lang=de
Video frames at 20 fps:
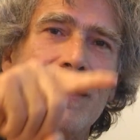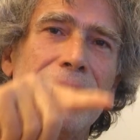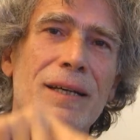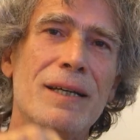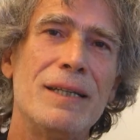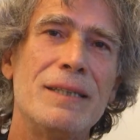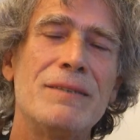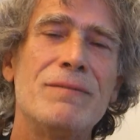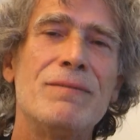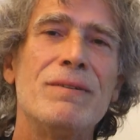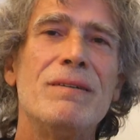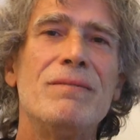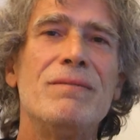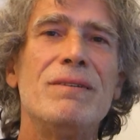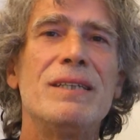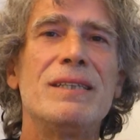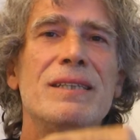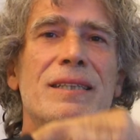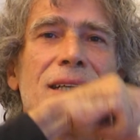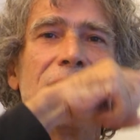ist viel
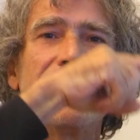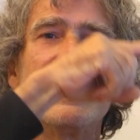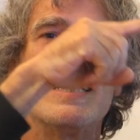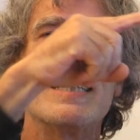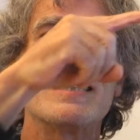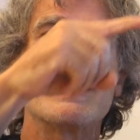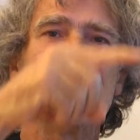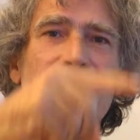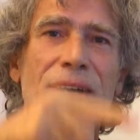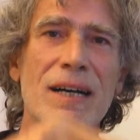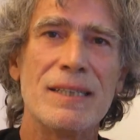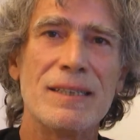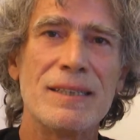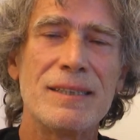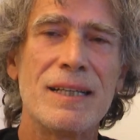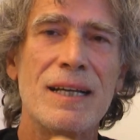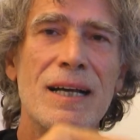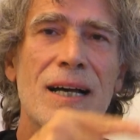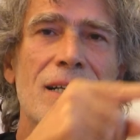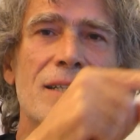wichtiger das
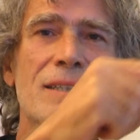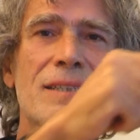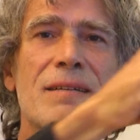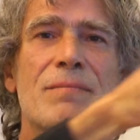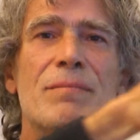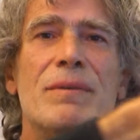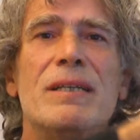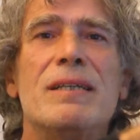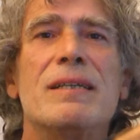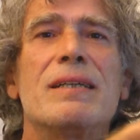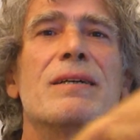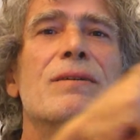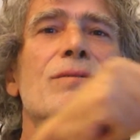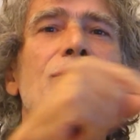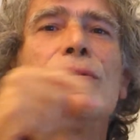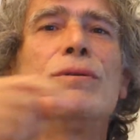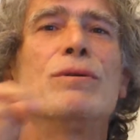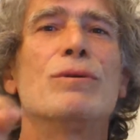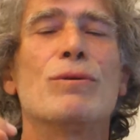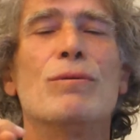Wasser als Amerika
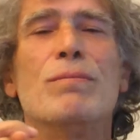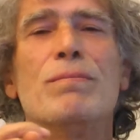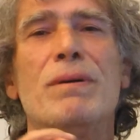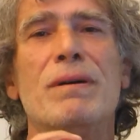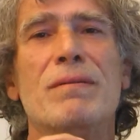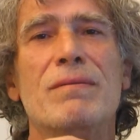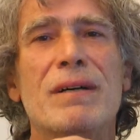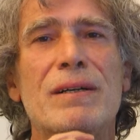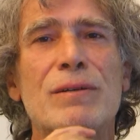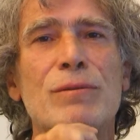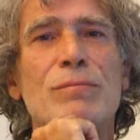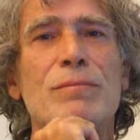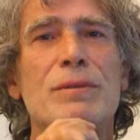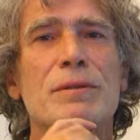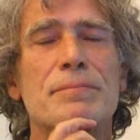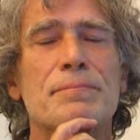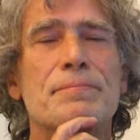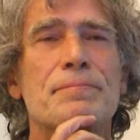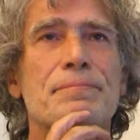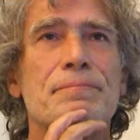und Europa. Warum?
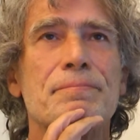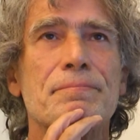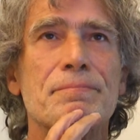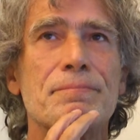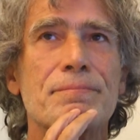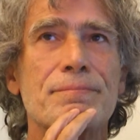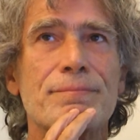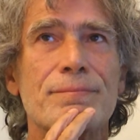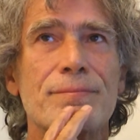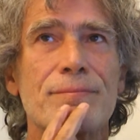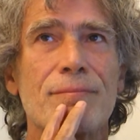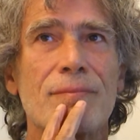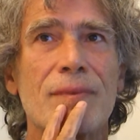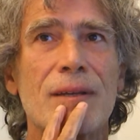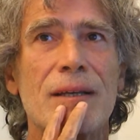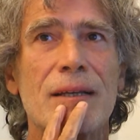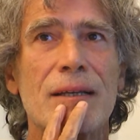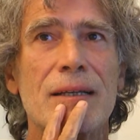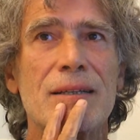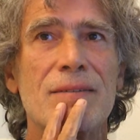
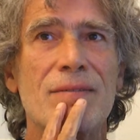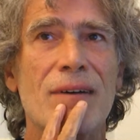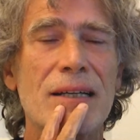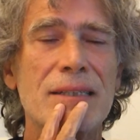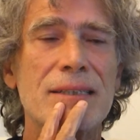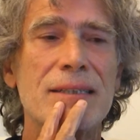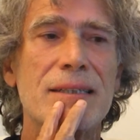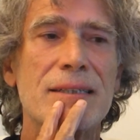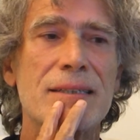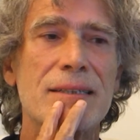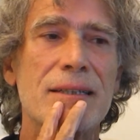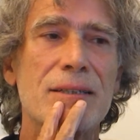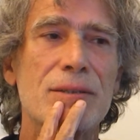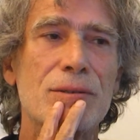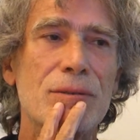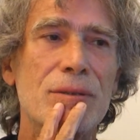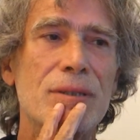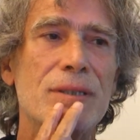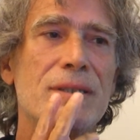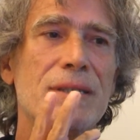Wasser ist
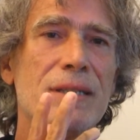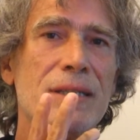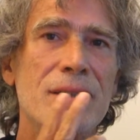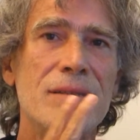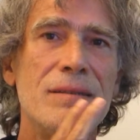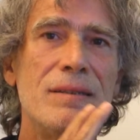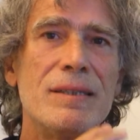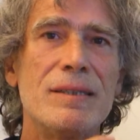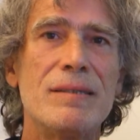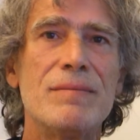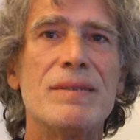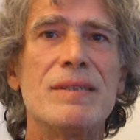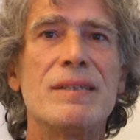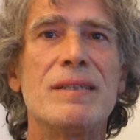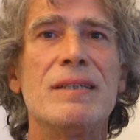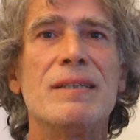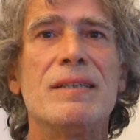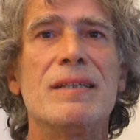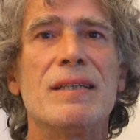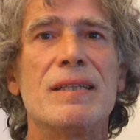natürlich in diesem
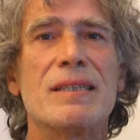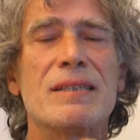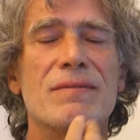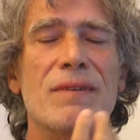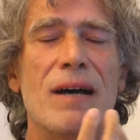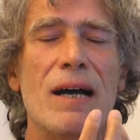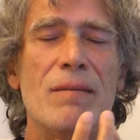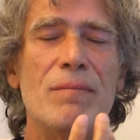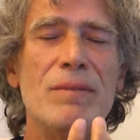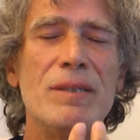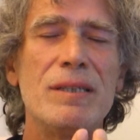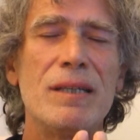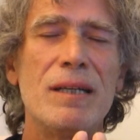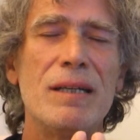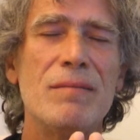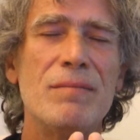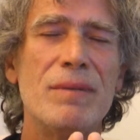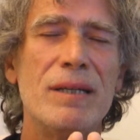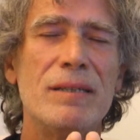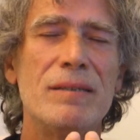Sinne das weibliche
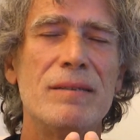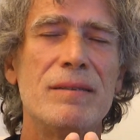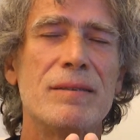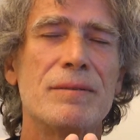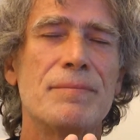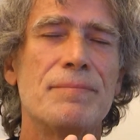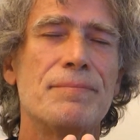Element